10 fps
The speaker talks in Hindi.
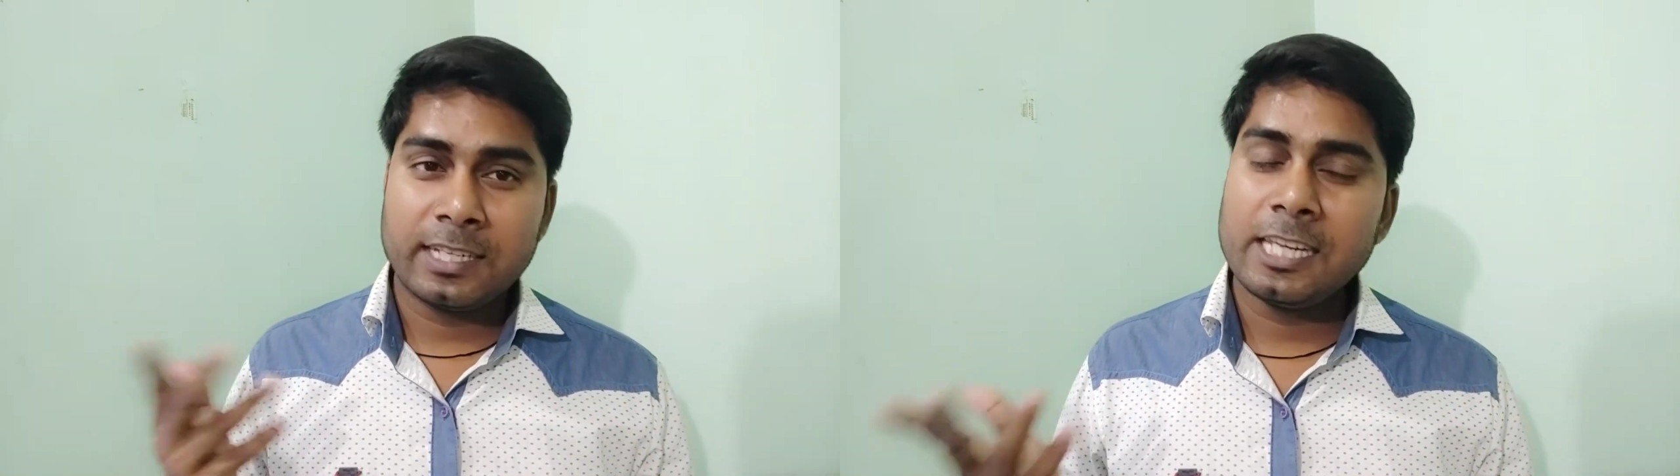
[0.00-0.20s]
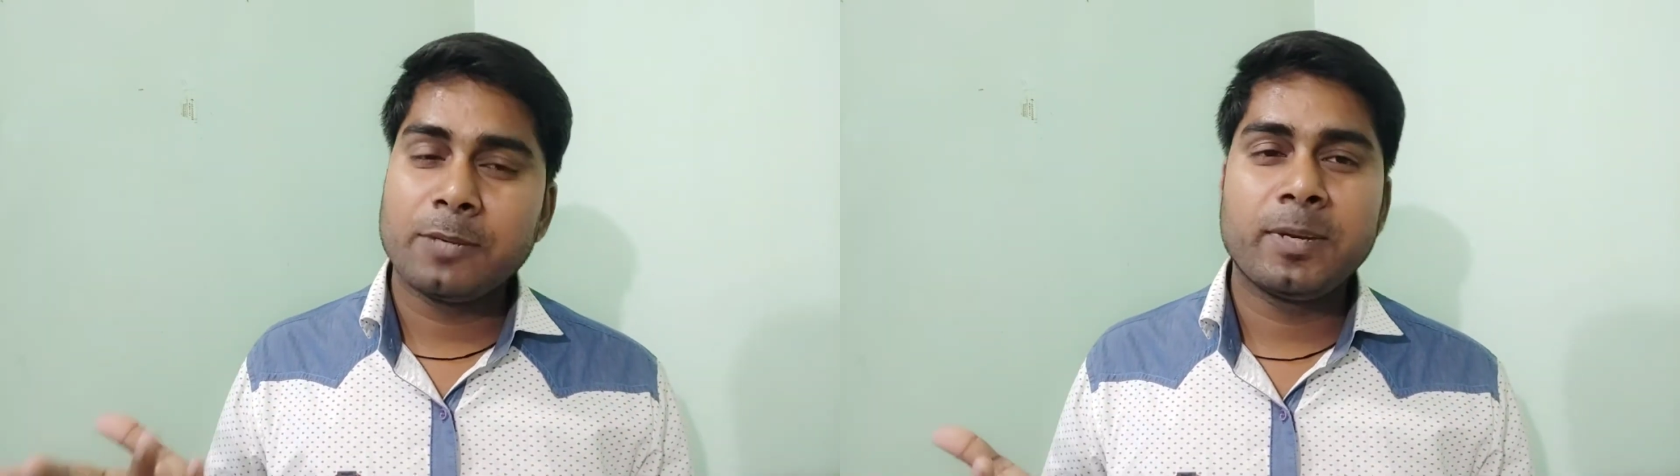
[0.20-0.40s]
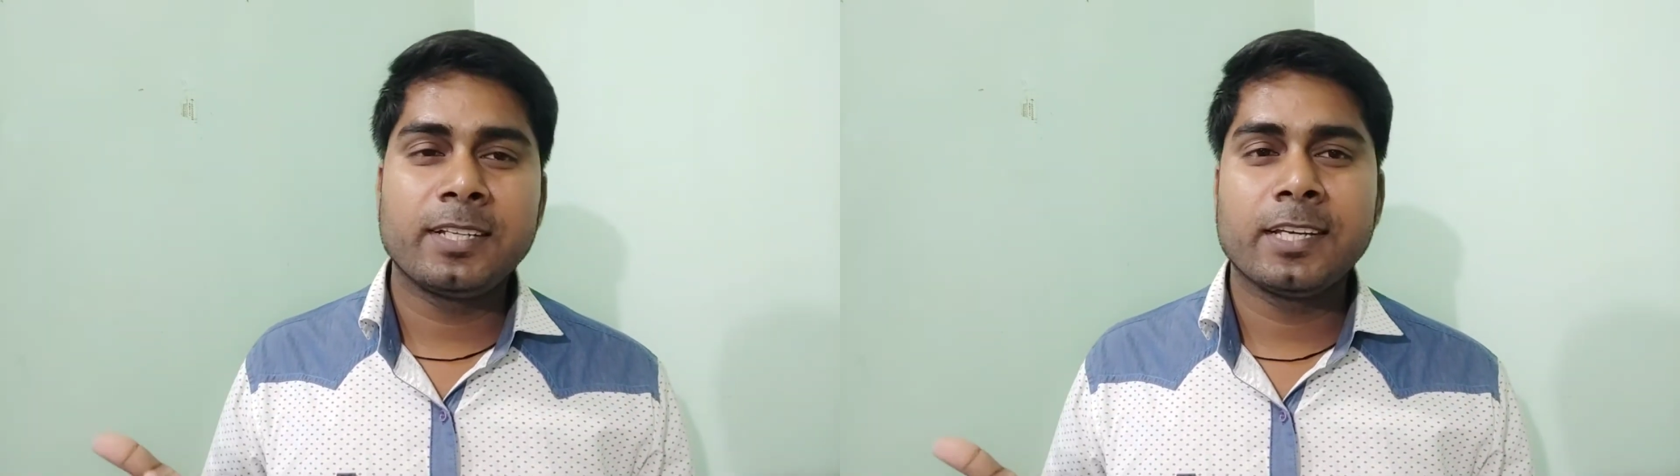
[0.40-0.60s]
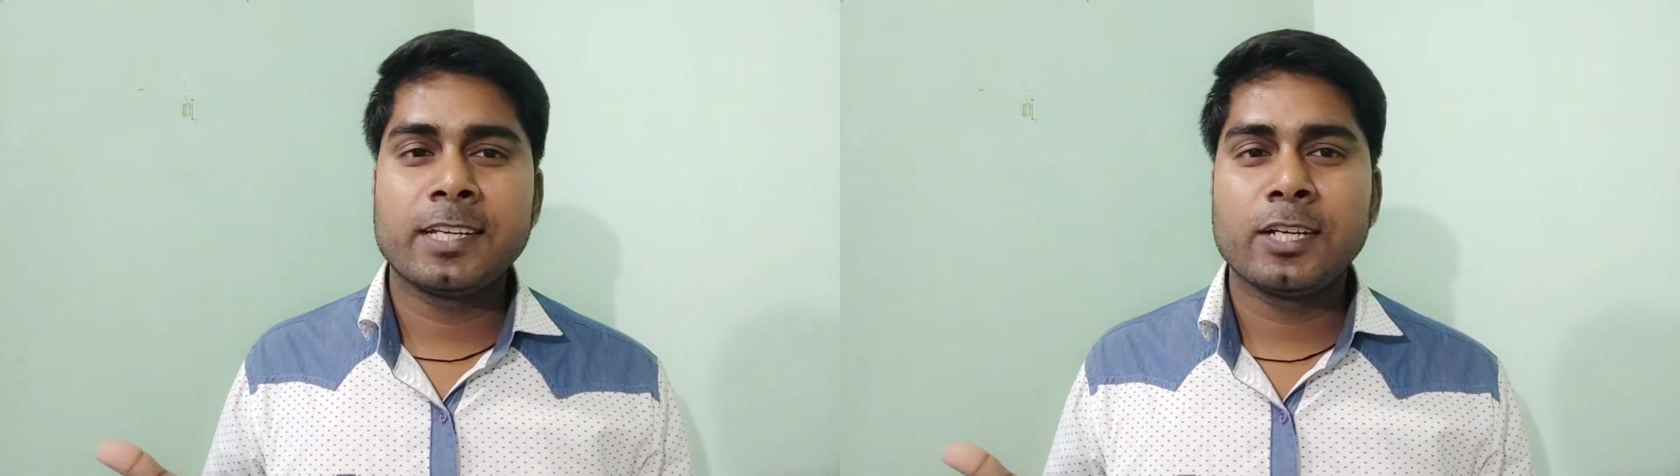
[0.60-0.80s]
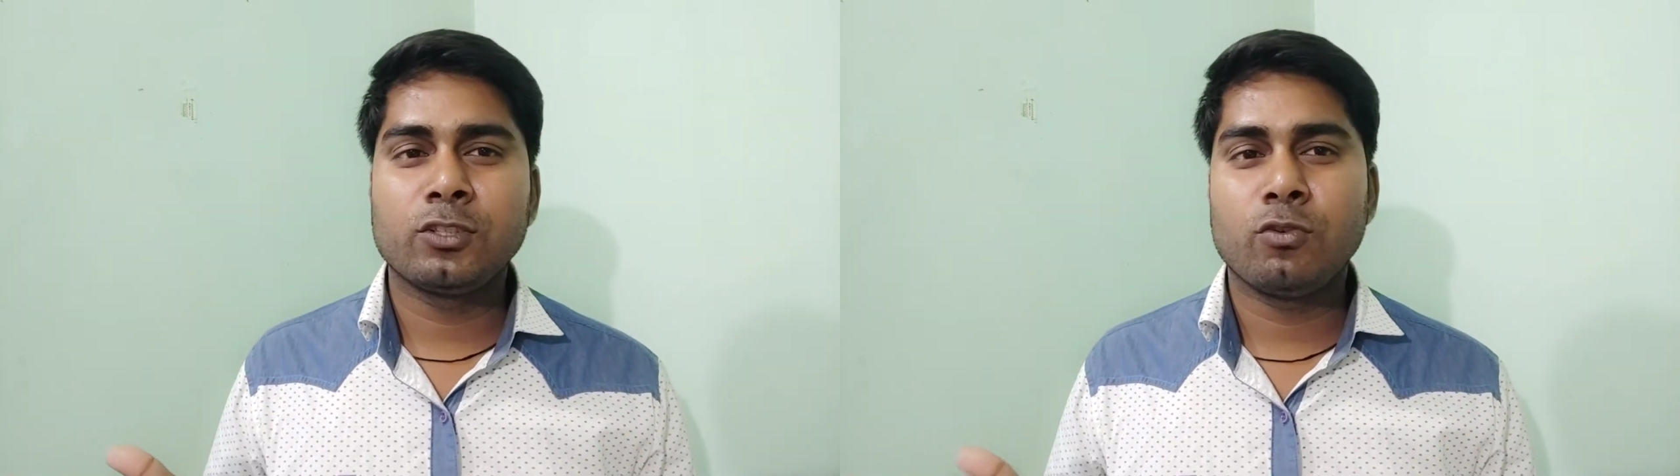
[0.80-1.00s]
क्लिक बेट
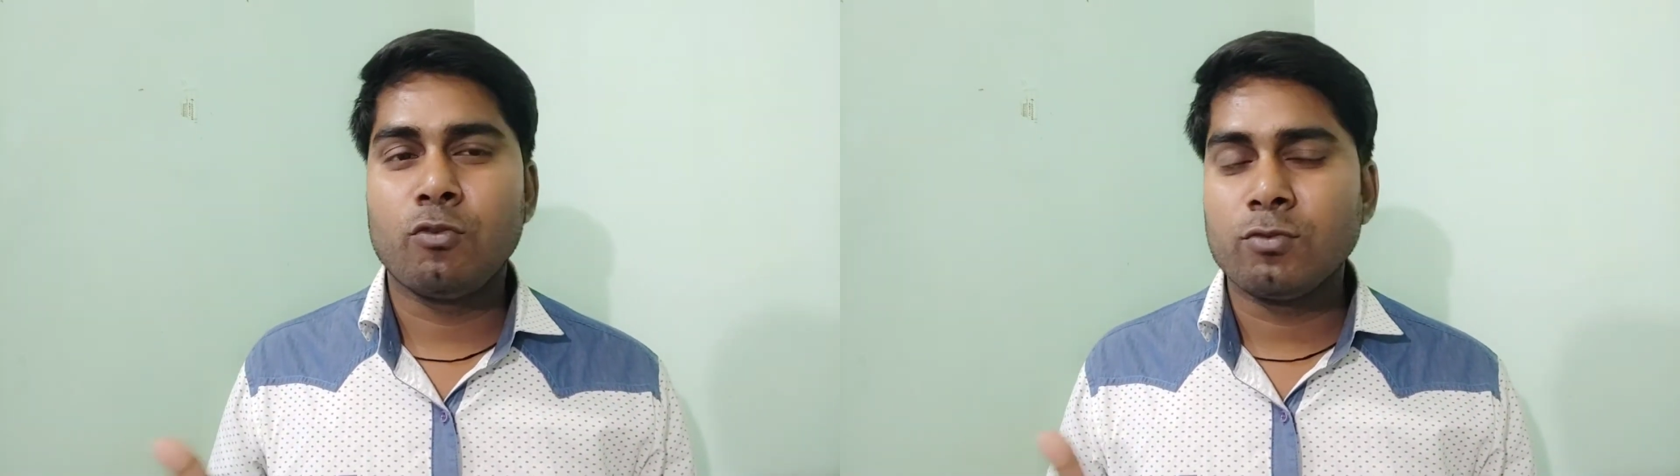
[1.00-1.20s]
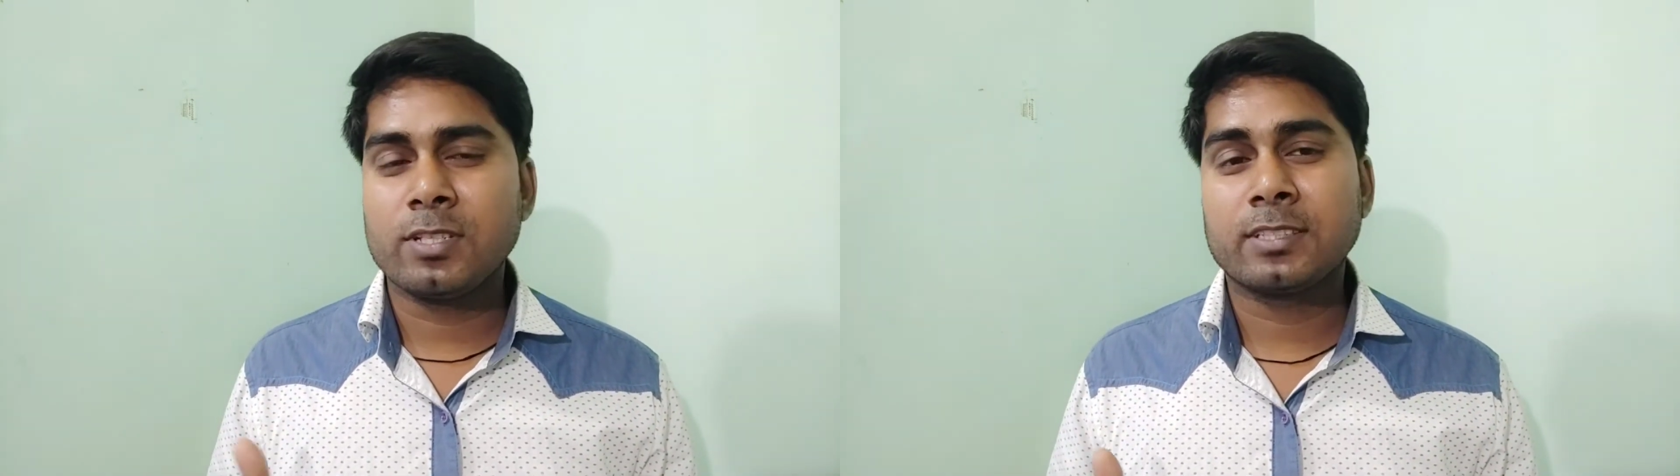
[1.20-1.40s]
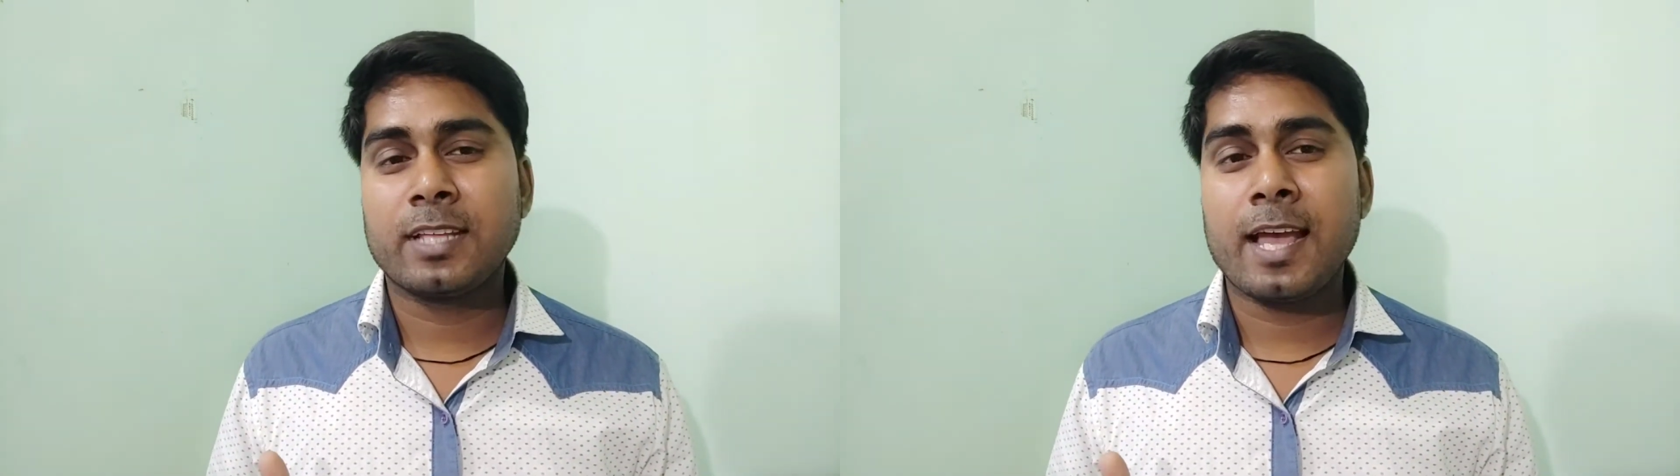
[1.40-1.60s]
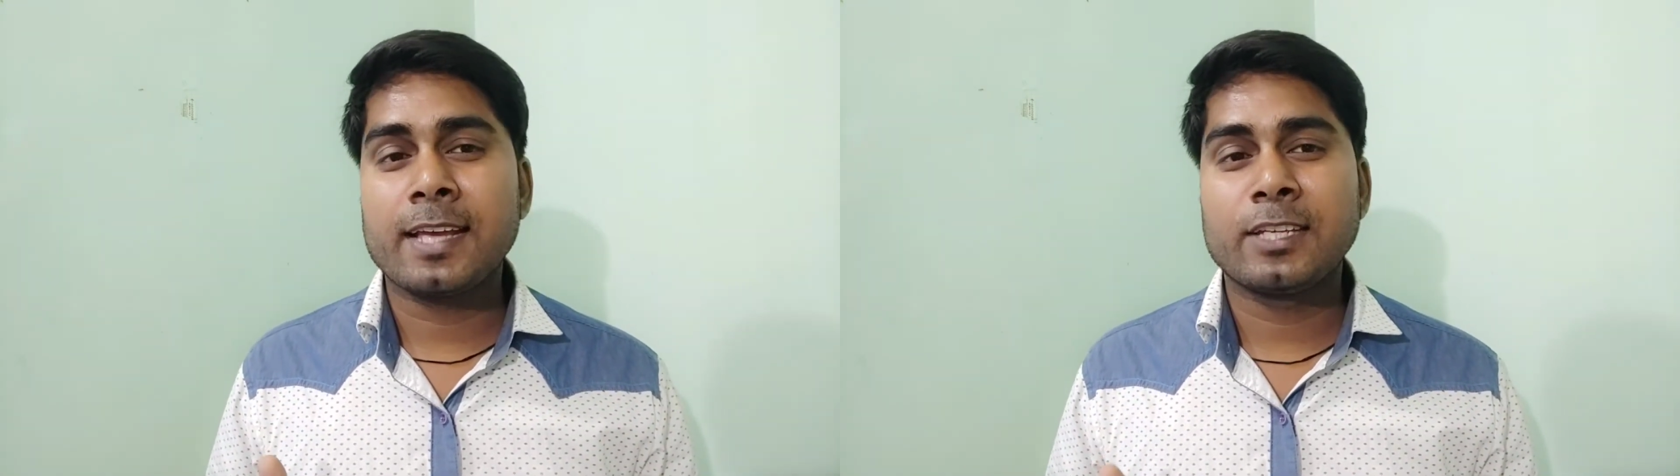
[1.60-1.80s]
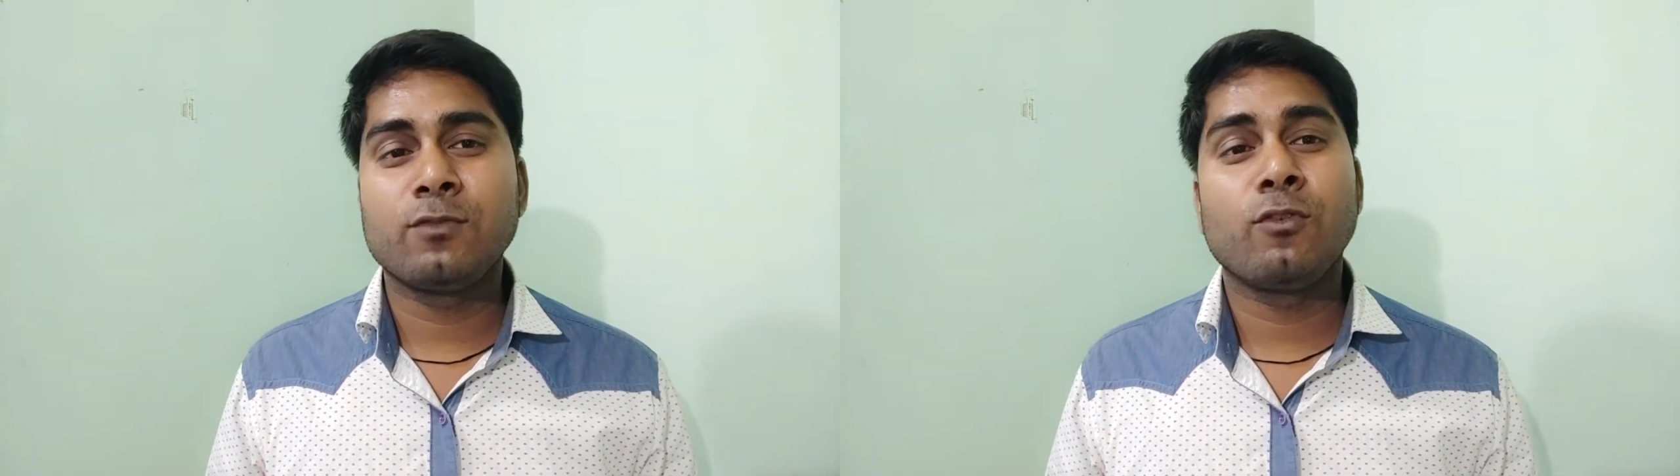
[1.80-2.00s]
देखेंगे तो हो सकता
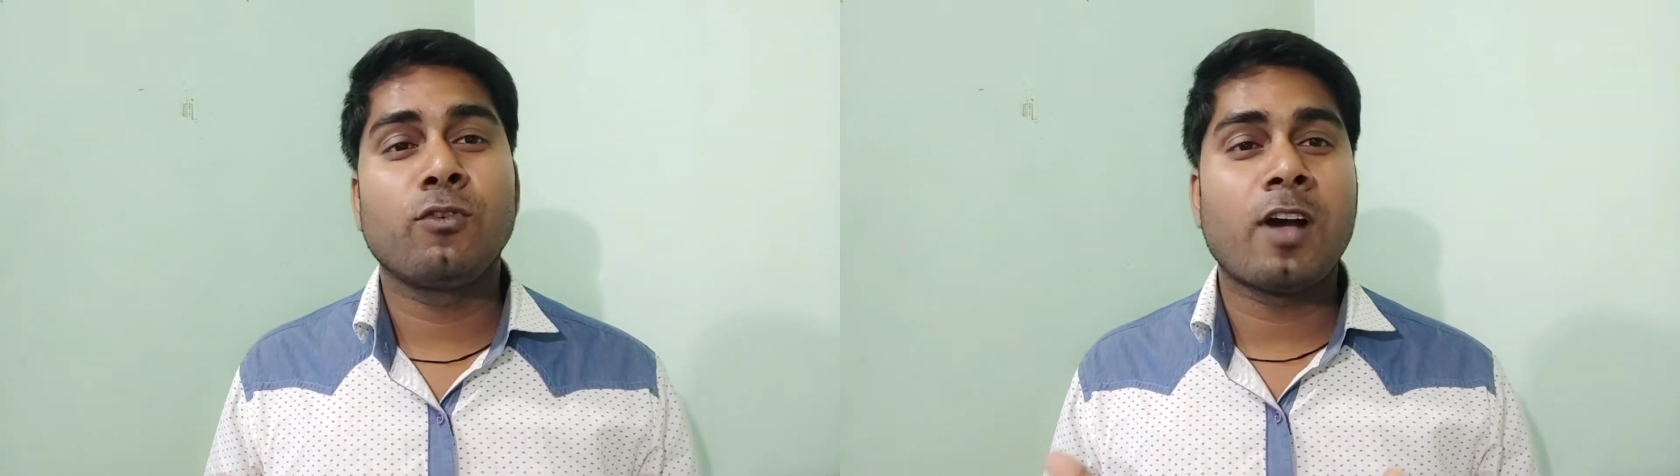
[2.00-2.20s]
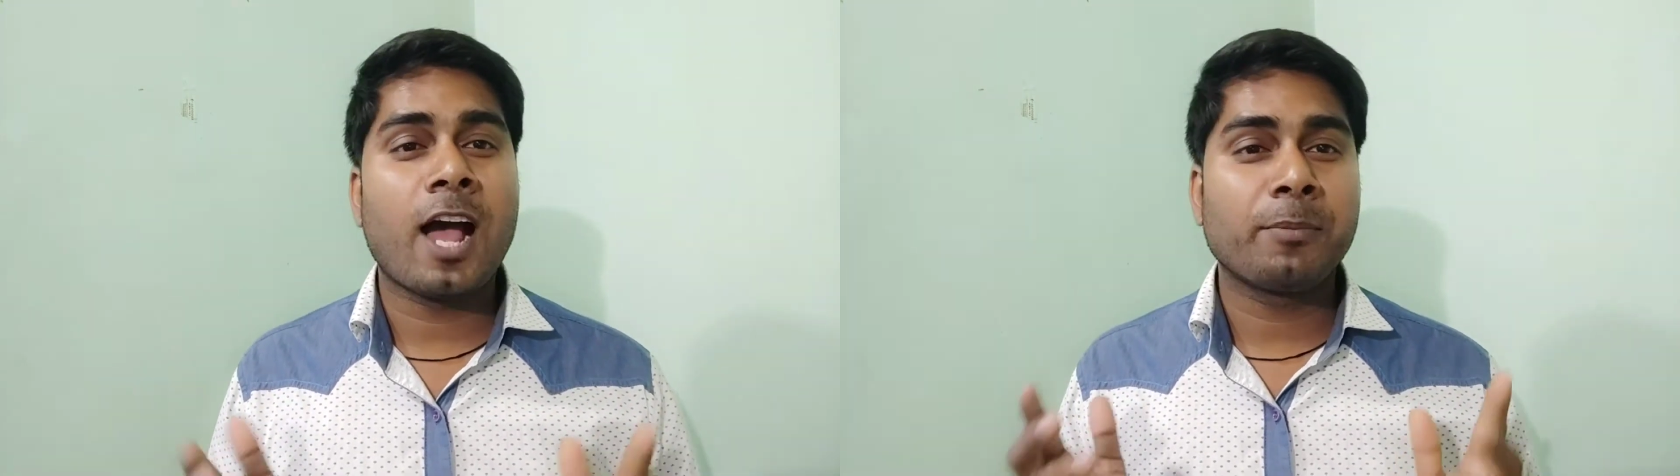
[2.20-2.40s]
है कि वो